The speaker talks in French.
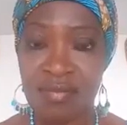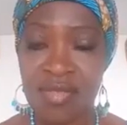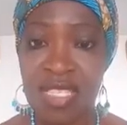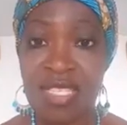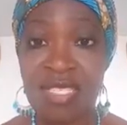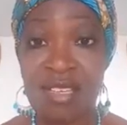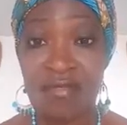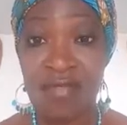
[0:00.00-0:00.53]

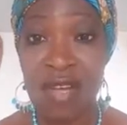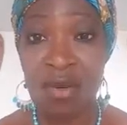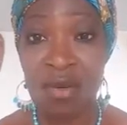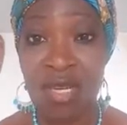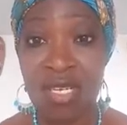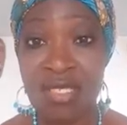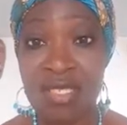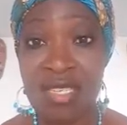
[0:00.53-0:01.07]
tes enfants ont
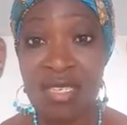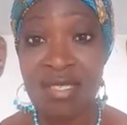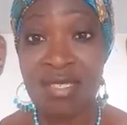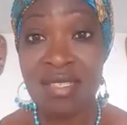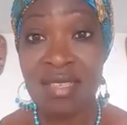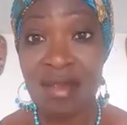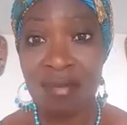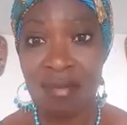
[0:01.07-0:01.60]
grandi
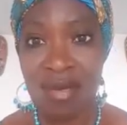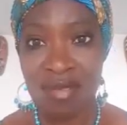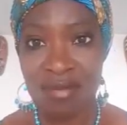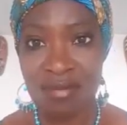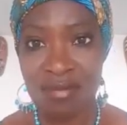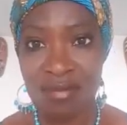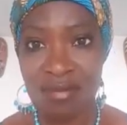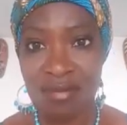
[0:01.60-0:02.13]
ensemble
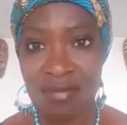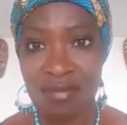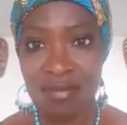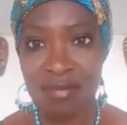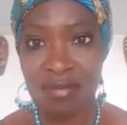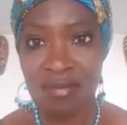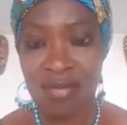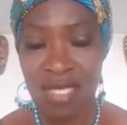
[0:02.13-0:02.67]

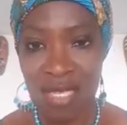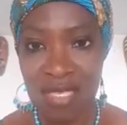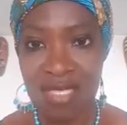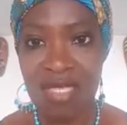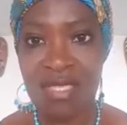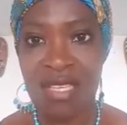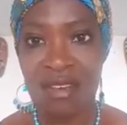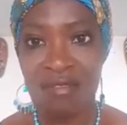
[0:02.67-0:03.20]
quand ils
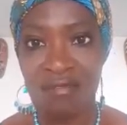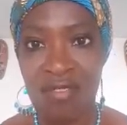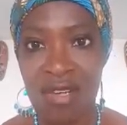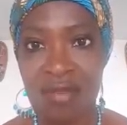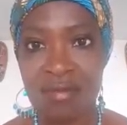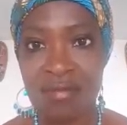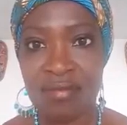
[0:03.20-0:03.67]
étaient enfants.